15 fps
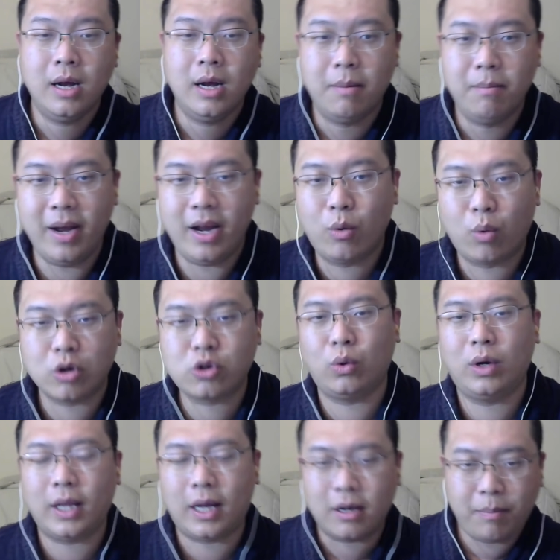美国
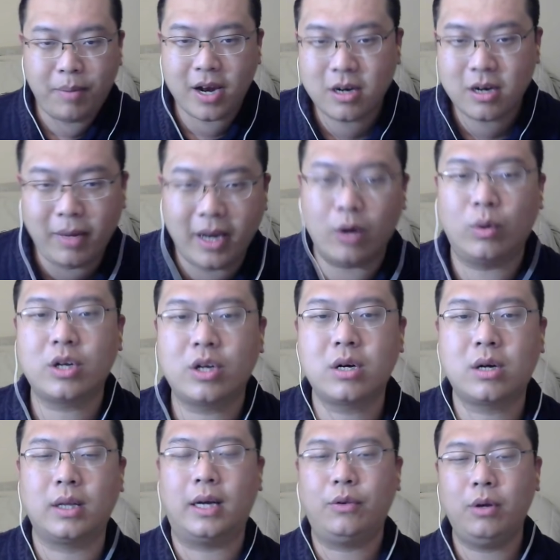说了，这变成美国的事
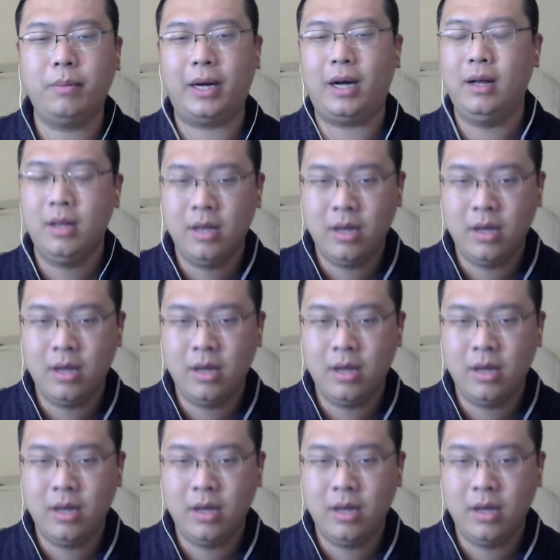儿了，对吧？